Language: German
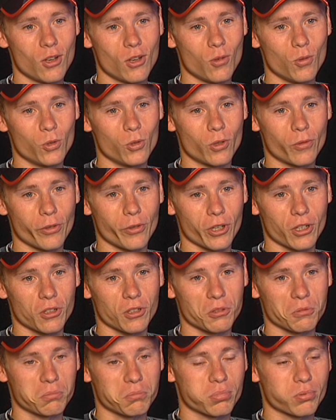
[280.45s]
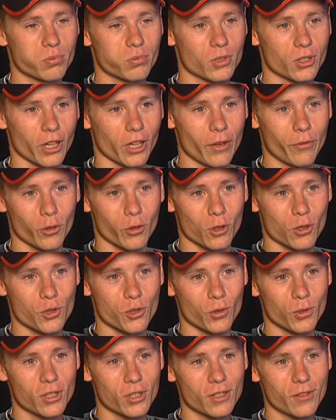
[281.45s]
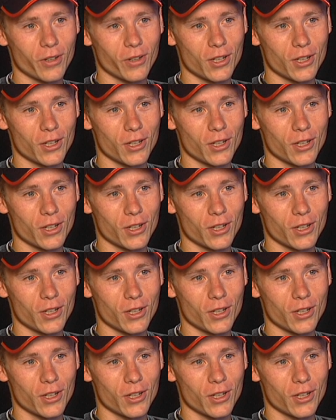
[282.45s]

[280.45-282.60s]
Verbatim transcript: ungefähr eine Dreiviertelstunde,